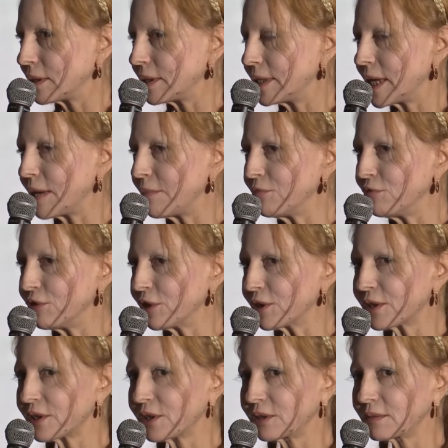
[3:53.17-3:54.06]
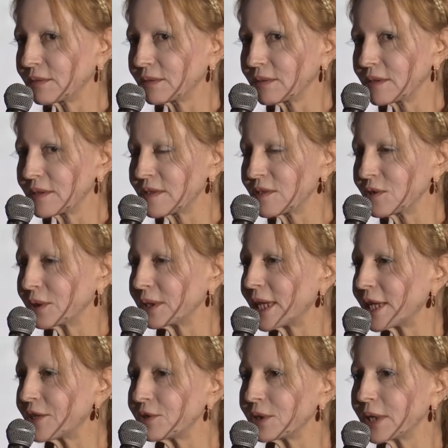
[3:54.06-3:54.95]
un amour
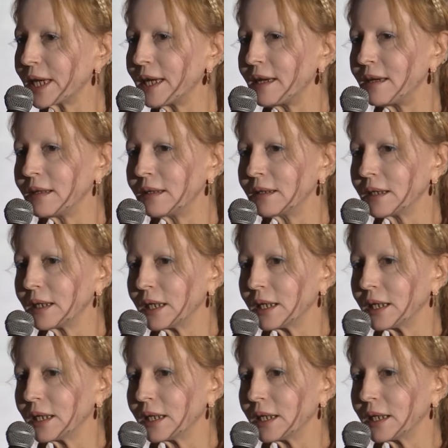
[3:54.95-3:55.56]
surnaturel.